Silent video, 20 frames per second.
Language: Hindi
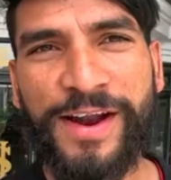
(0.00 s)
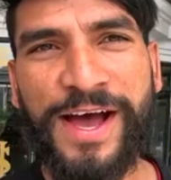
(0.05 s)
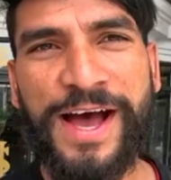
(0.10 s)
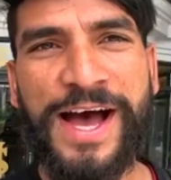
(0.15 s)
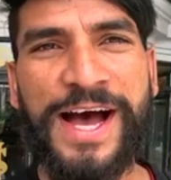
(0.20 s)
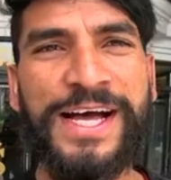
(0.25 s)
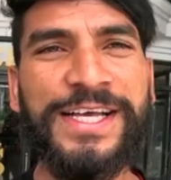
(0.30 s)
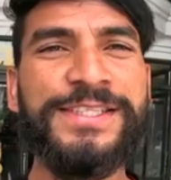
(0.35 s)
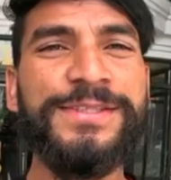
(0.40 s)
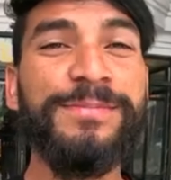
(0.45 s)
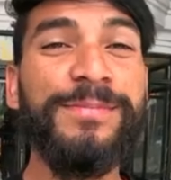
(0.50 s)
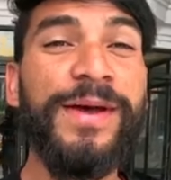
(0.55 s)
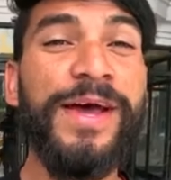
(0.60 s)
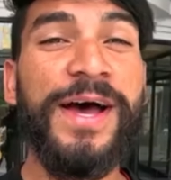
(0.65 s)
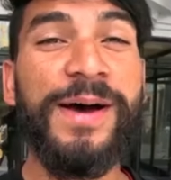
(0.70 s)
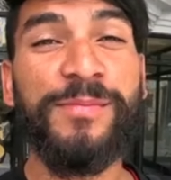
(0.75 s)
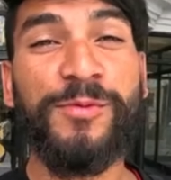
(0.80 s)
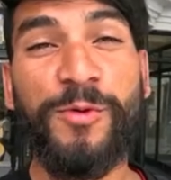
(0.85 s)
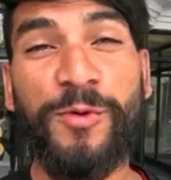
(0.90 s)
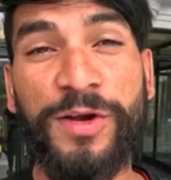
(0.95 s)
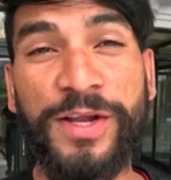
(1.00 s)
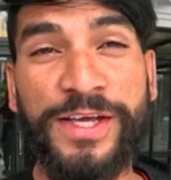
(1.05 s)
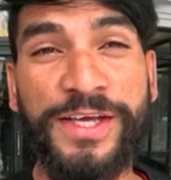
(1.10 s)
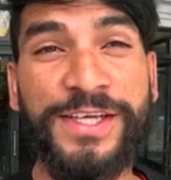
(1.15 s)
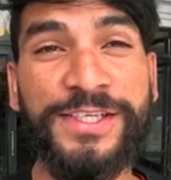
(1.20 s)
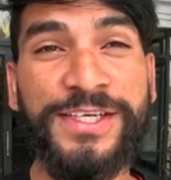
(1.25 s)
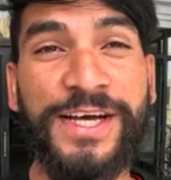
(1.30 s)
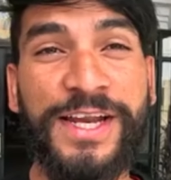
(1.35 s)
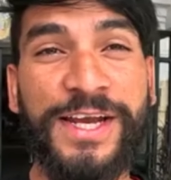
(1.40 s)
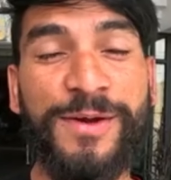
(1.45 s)
और आज मैं आपको
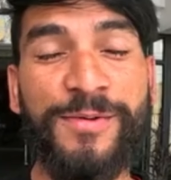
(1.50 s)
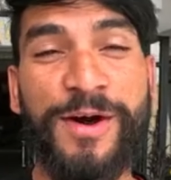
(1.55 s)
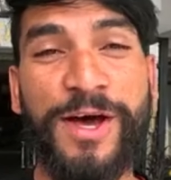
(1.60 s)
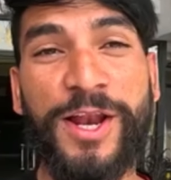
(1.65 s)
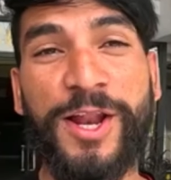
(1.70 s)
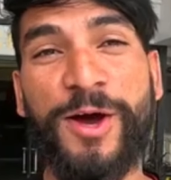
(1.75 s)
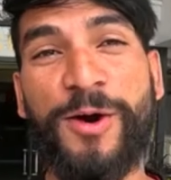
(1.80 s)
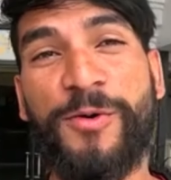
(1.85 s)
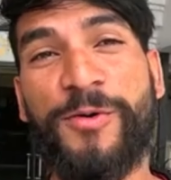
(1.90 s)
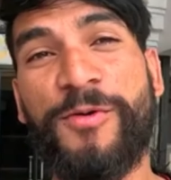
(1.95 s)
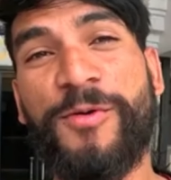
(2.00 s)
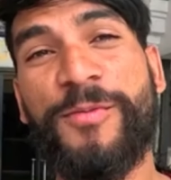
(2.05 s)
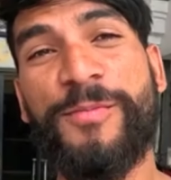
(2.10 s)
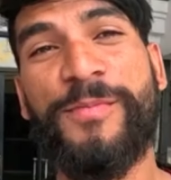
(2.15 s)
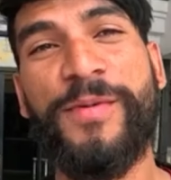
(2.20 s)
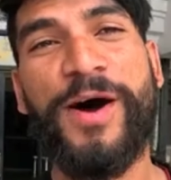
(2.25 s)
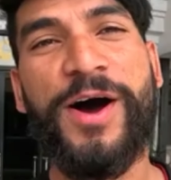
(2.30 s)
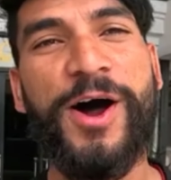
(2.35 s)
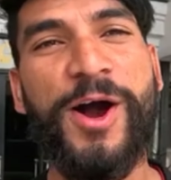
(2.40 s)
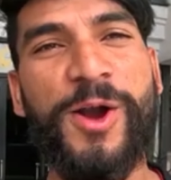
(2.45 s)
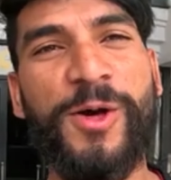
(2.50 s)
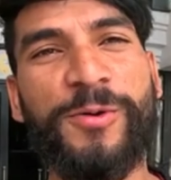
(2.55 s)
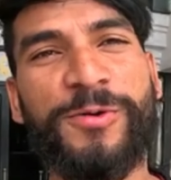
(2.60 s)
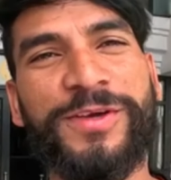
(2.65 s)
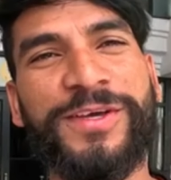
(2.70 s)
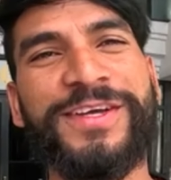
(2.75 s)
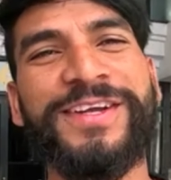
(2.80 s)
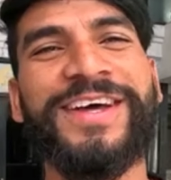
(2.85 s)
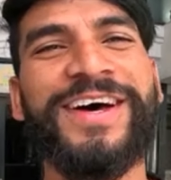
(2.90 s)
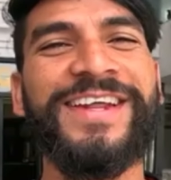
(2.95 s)
लेके जाने वाला हूँ पहाड़ों की